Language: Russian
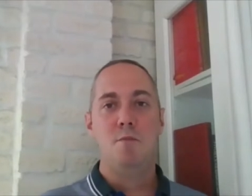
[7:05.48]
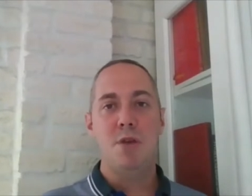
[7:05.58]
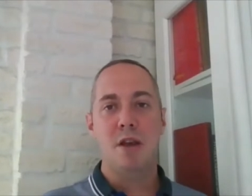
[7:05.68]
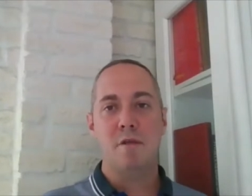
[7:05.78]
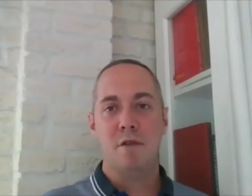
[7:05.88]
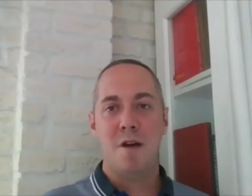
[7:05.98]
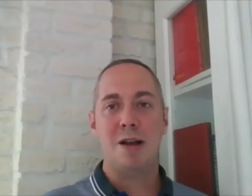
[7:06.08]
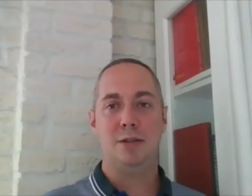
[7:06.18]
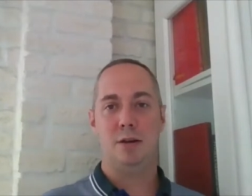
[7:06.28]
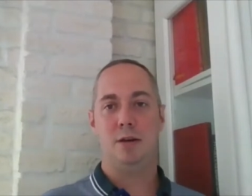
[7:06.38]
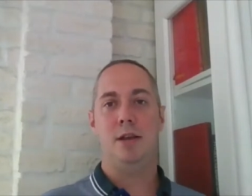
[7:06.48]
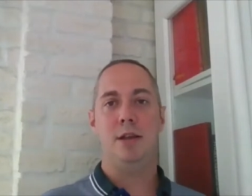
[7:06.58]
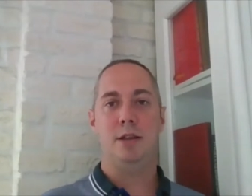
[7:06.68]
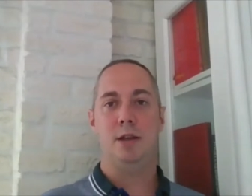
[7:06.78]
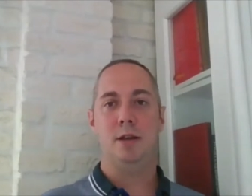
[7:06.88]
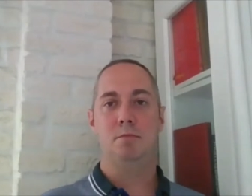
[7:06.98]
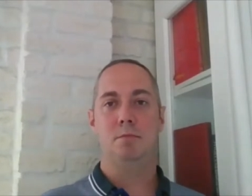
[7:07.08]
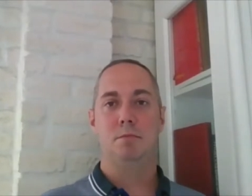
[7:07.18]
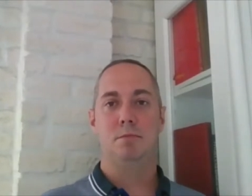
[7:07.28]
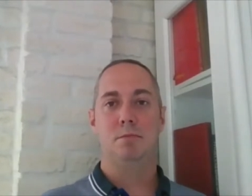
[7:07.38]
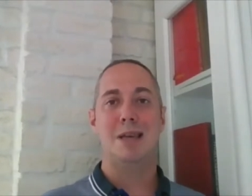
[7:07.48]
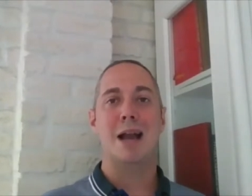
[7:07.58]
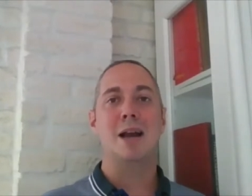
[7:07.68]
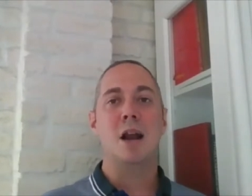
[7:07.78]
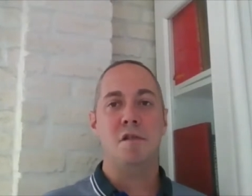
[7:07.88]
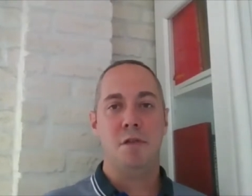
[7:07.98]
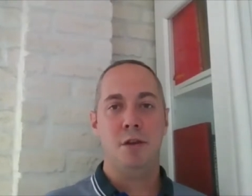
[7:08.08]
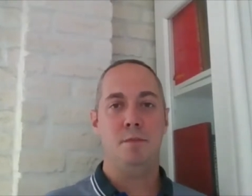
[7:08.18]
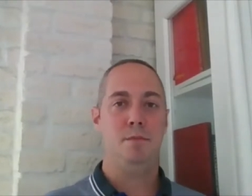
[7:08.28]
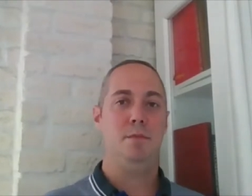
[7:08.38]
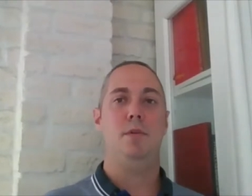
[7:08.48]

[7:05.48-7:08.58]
Первый фактор – это география